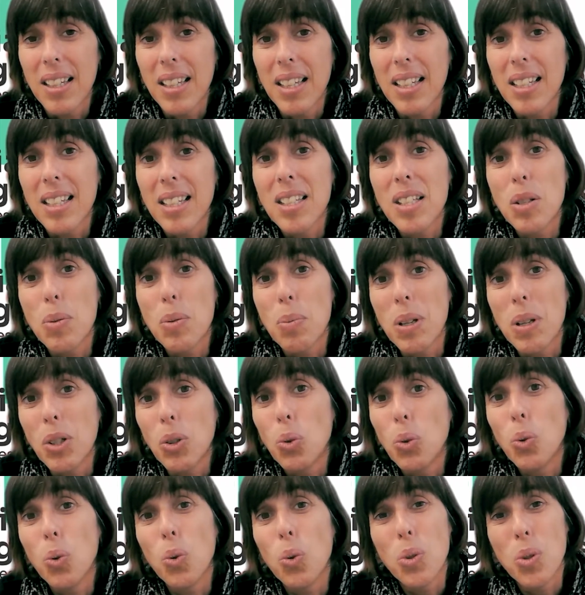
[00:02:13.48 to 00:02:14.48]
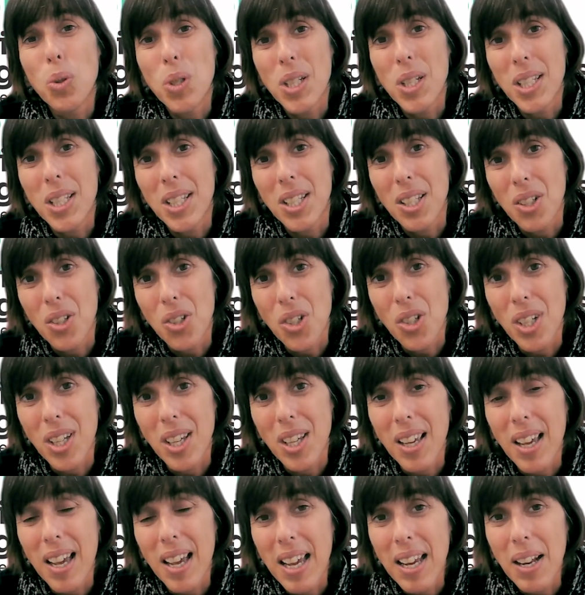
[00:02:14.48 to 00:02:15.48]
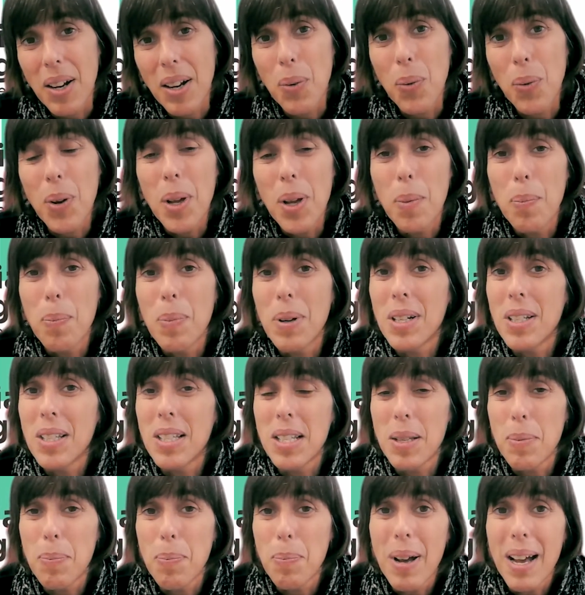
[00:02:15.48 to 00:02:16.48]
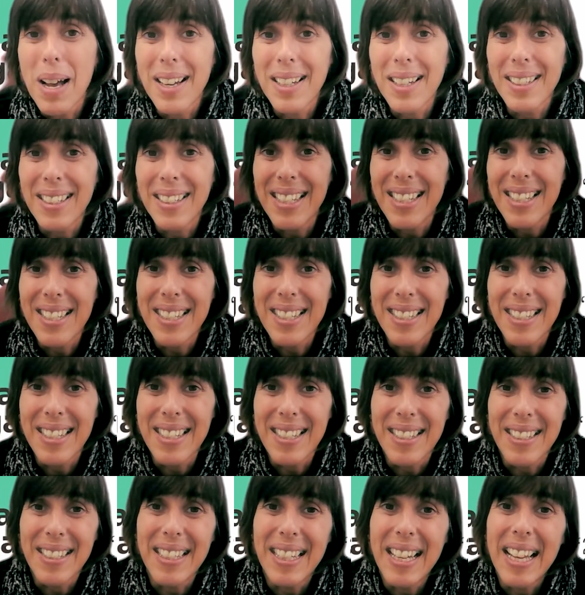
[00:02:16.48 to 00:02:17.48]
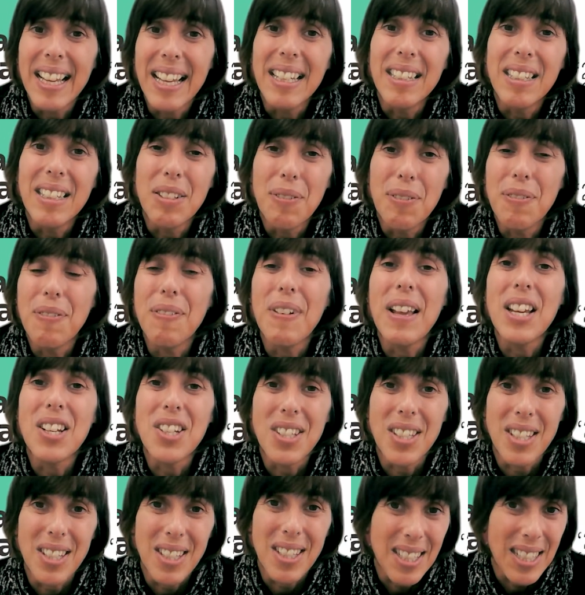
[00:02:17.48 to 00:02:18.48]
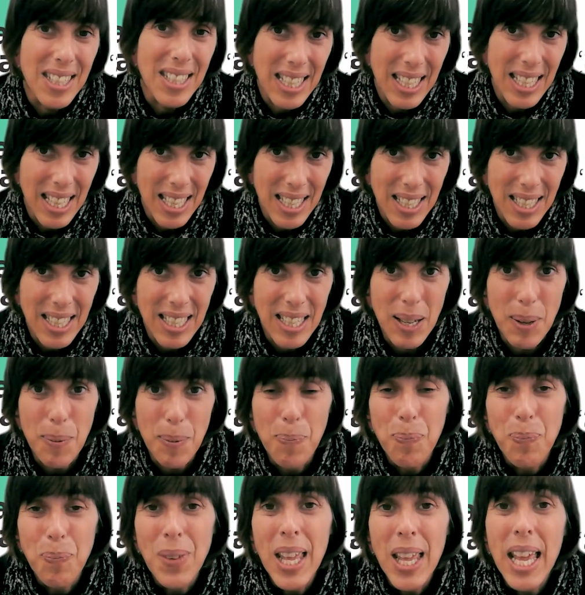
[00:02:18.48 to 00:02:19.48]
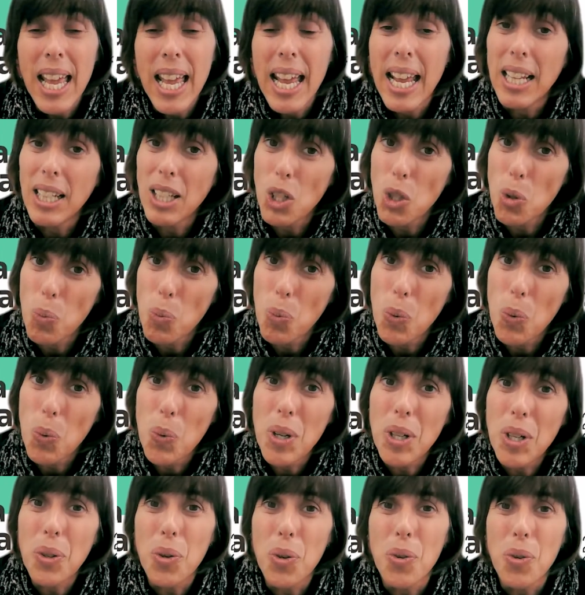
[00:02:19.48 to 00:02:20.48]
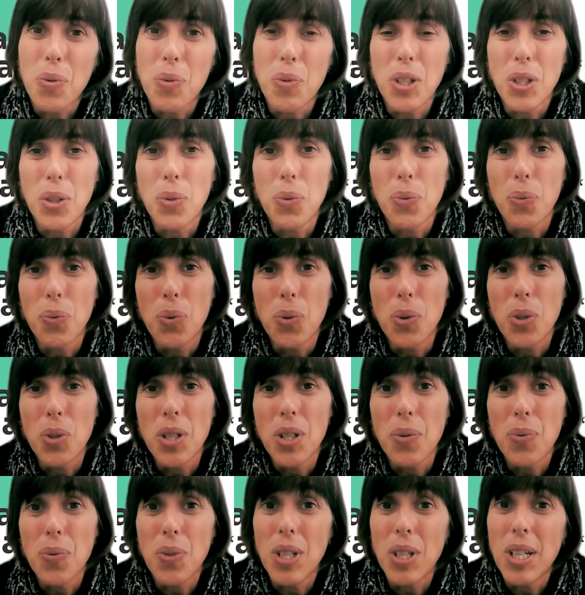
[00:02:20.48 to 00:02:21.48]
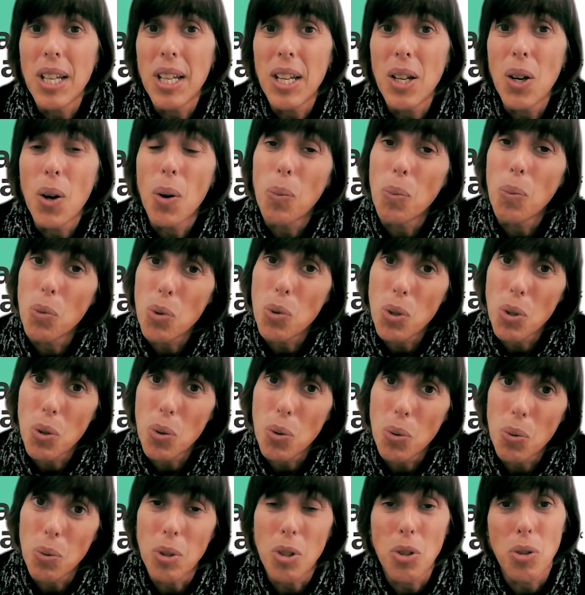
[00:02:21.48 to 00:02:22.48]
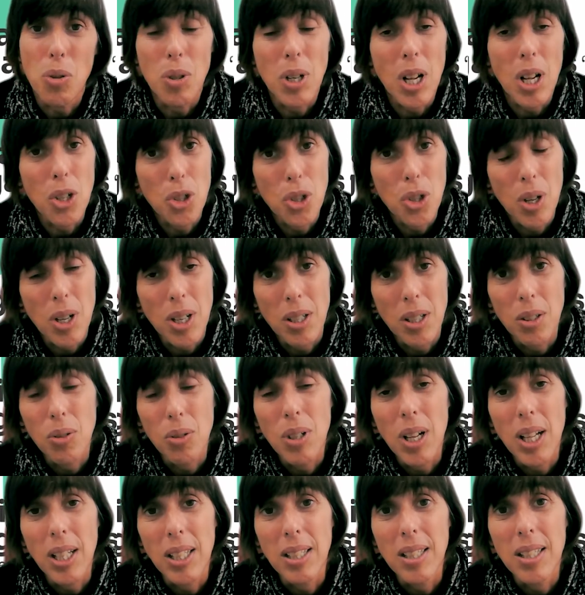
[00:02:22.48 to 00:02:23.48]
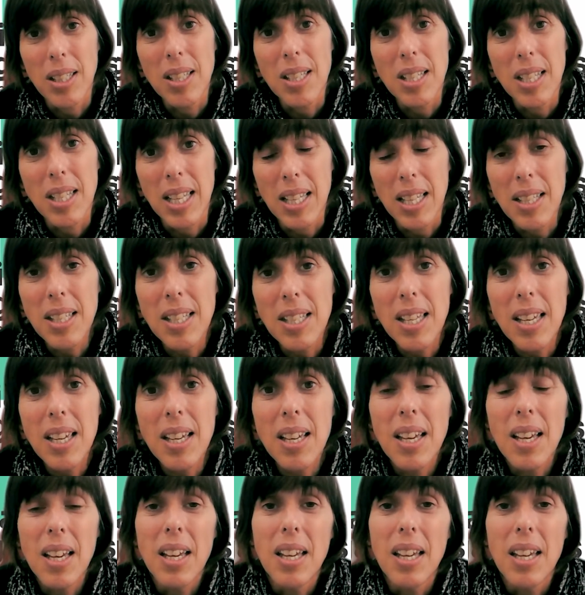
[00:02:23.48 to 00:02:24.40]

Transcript: a receber todos aqueles que queiram participar nesta grande festa da ciência. Em Lisboa, convido-vos a virem ao Museu Nacional de História Natural e da Ciência